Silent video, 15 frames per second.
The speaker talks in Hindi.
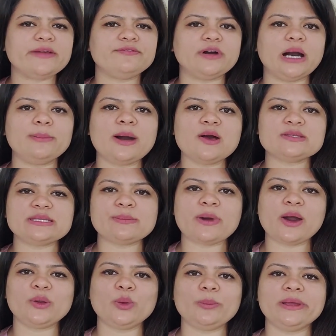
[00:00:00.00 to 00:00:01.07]
एक फार्म हाउस
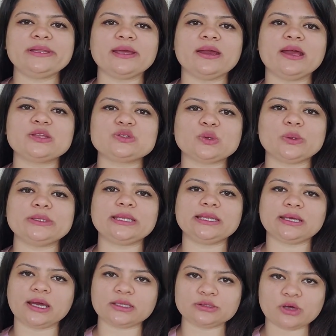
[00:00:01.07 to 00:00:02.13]
समारोह में दिग्गज को
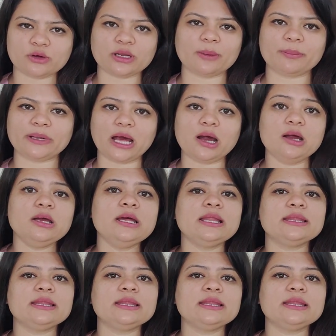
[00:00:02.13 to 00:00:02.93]
दिल का दौरा पड़ा